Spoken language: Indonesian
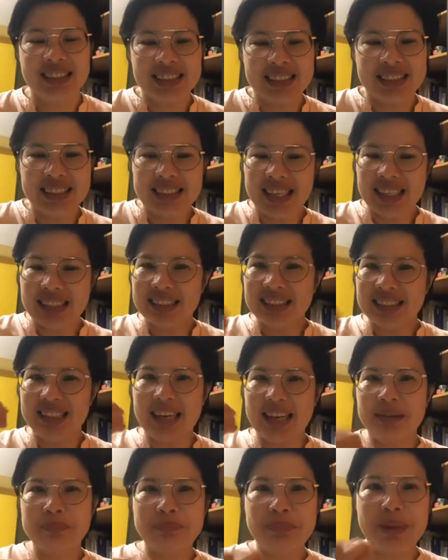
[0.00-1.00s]
Tidak
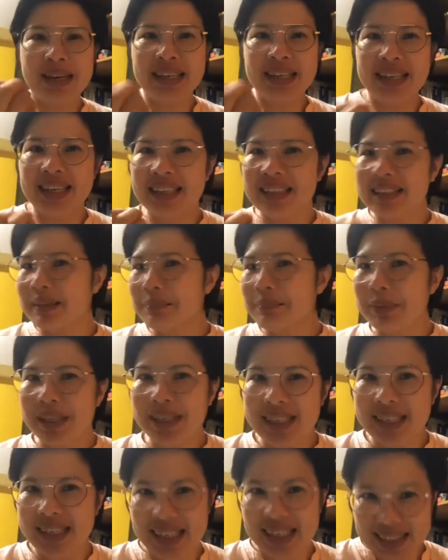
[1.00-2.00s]
segampang yang kita
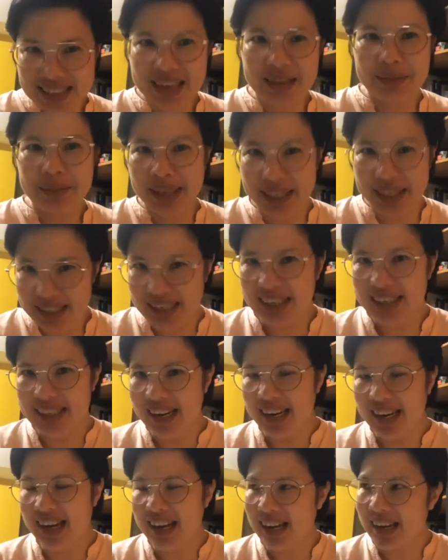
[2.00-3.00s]
pikirkan selama ini
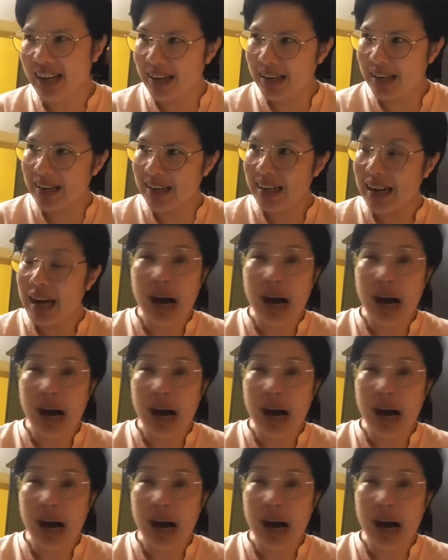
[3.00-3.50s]
adalah uh,